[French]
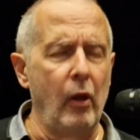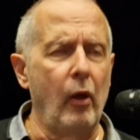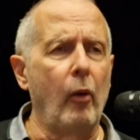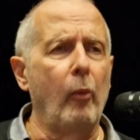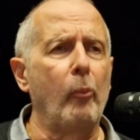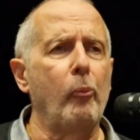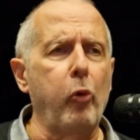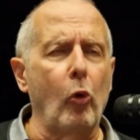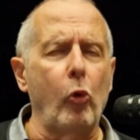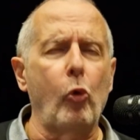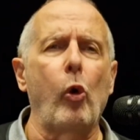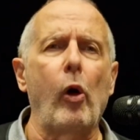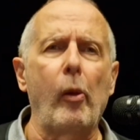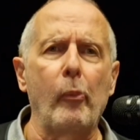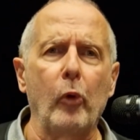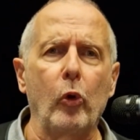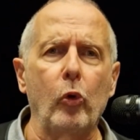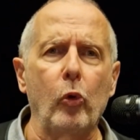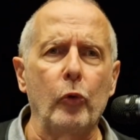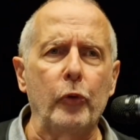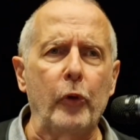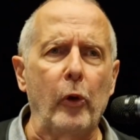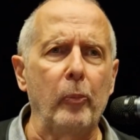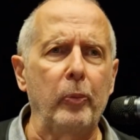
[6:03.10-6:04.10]
Pourquoi me
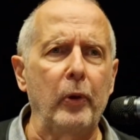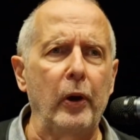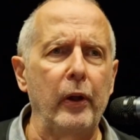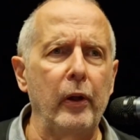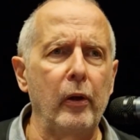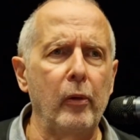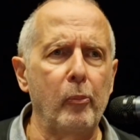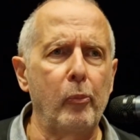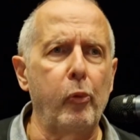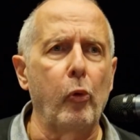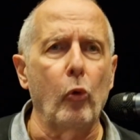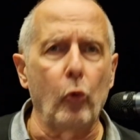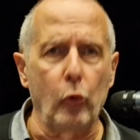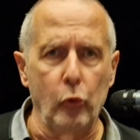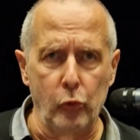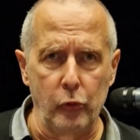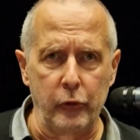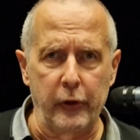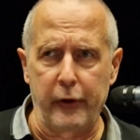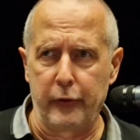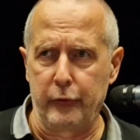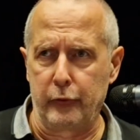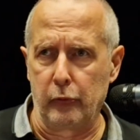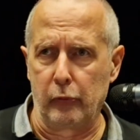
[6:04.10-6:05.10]
contempler Pour une
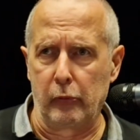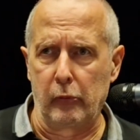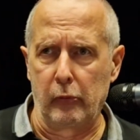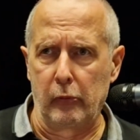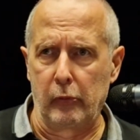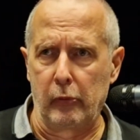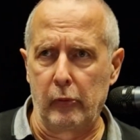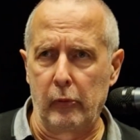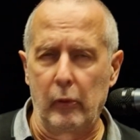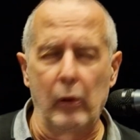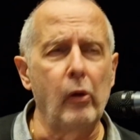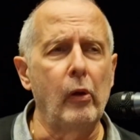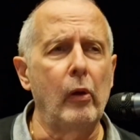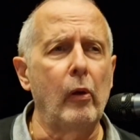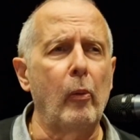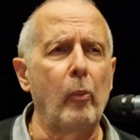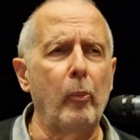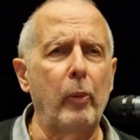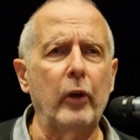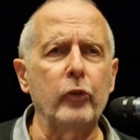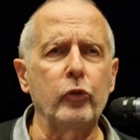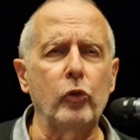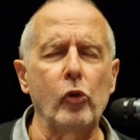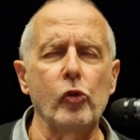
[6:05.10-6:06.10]
raison.
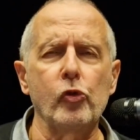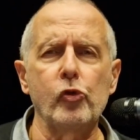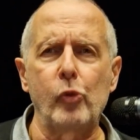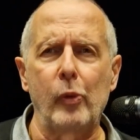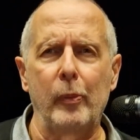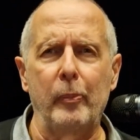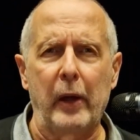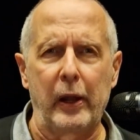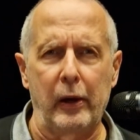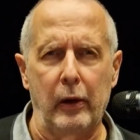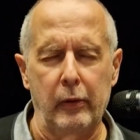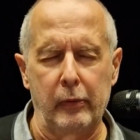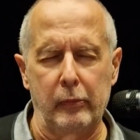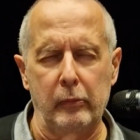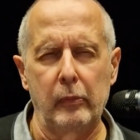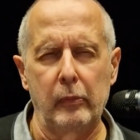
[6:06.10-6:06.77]
Parce que je suis belle.